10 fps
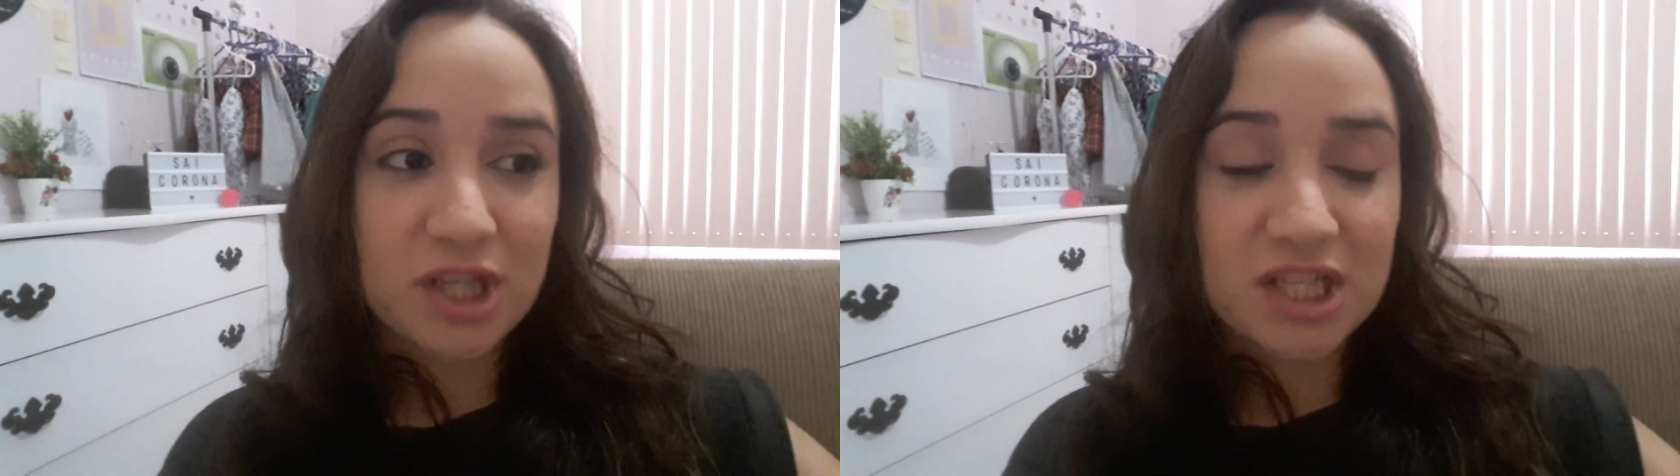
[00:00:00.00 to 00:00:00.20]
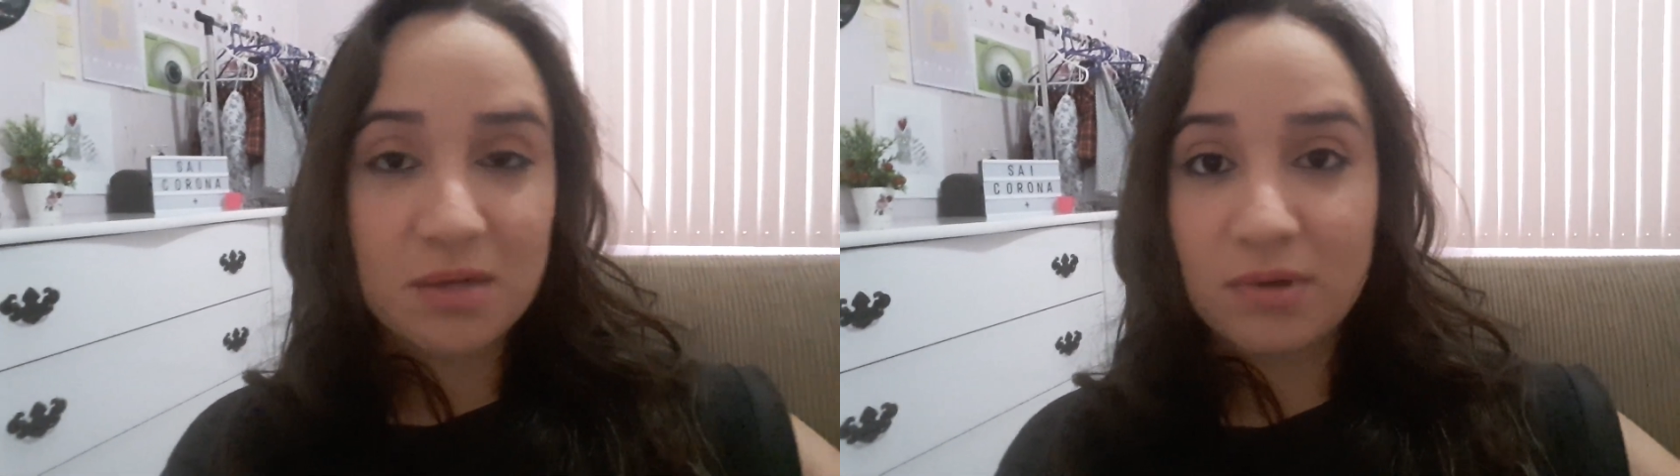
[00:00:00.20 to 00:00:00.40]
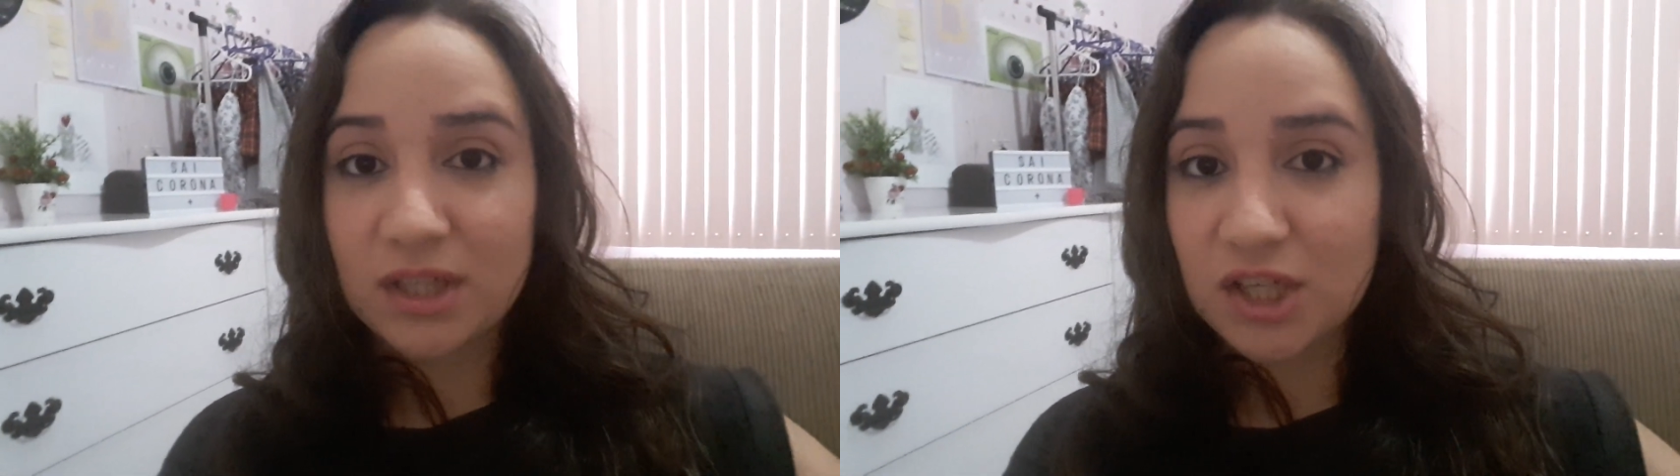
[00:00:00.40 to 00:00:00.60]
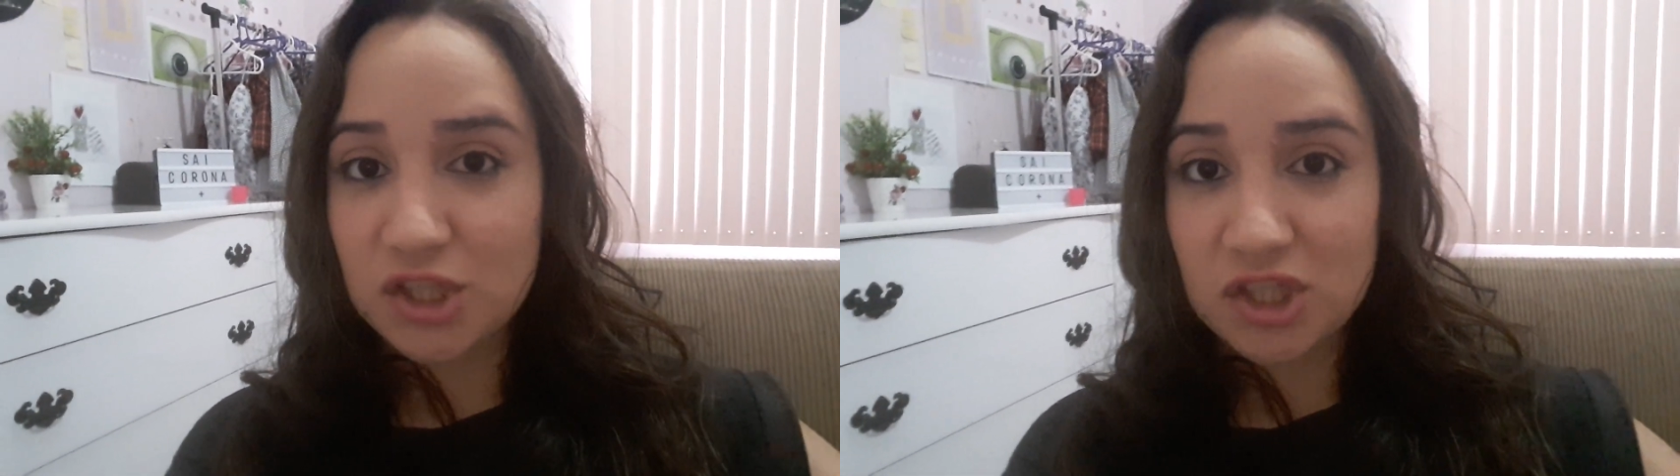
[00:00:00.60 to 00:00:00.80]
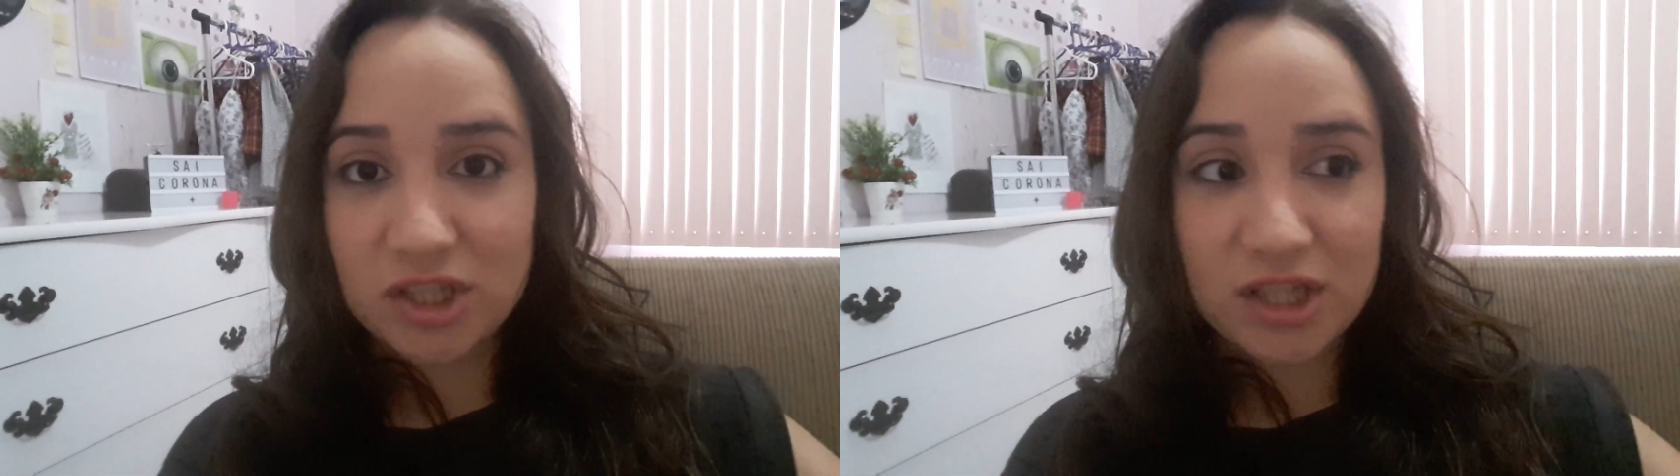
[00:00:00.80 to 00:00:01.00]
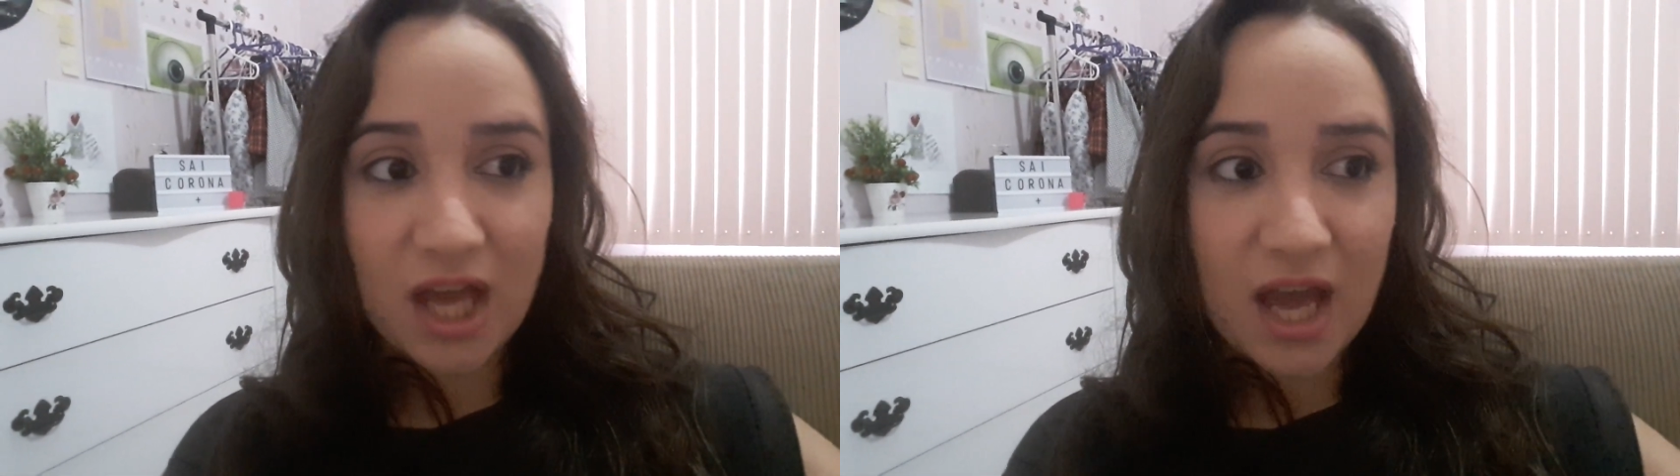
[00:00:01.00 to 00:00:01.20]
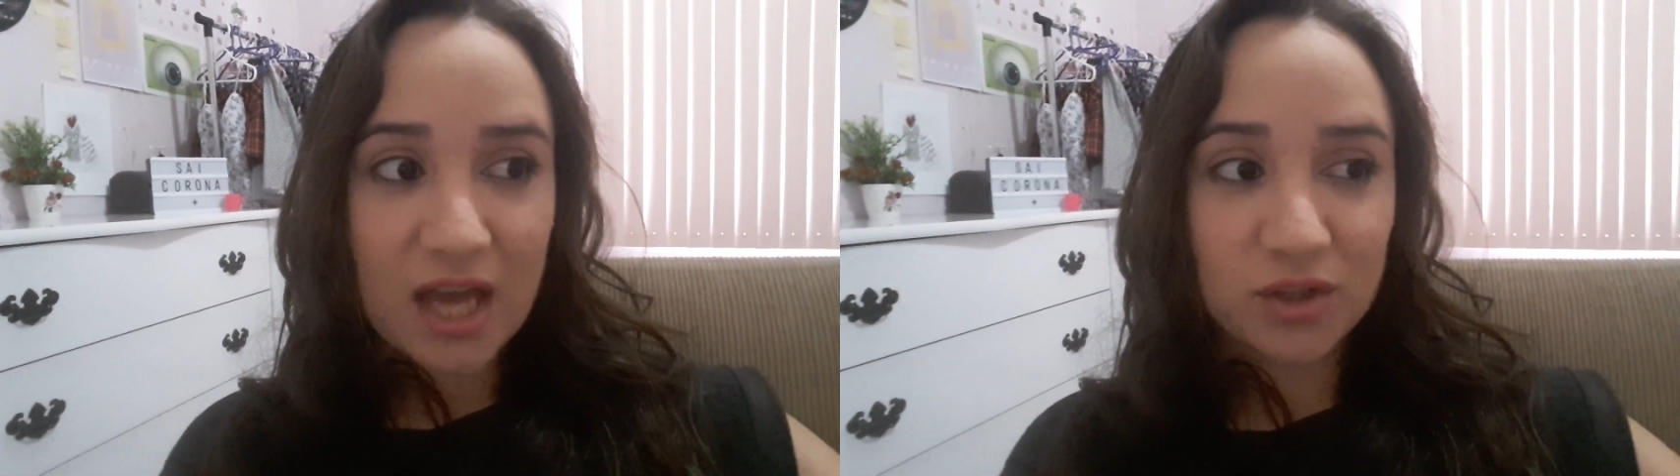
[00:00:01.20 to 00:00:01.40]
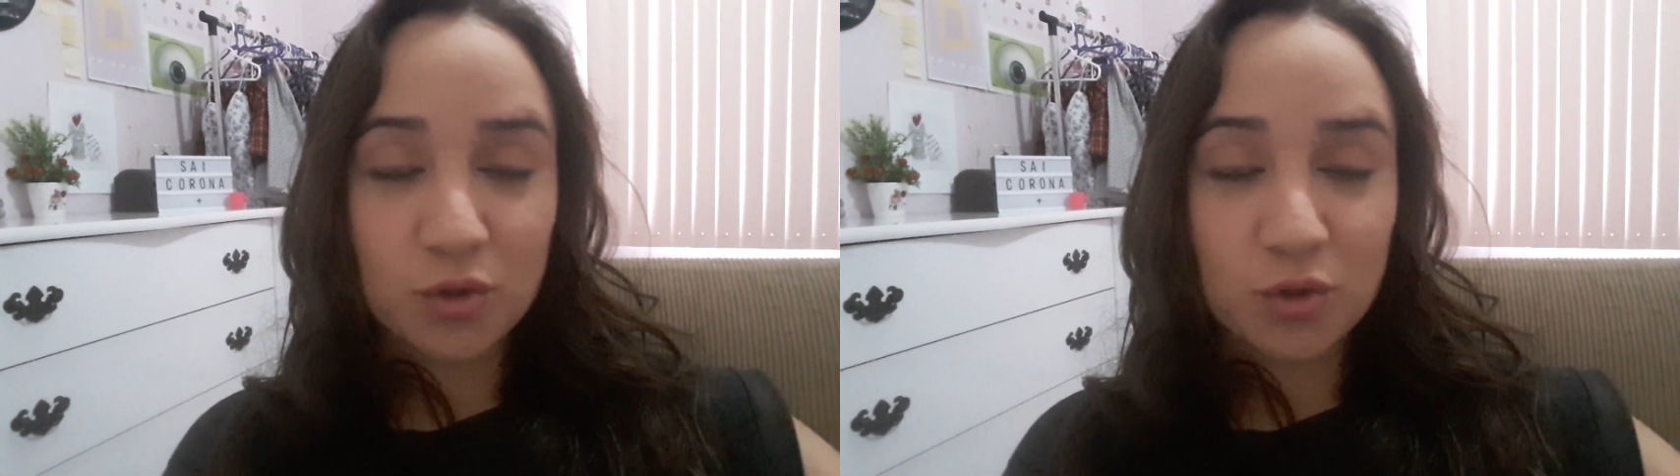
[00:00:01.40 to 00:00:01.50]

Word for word: da semana que a gente tá.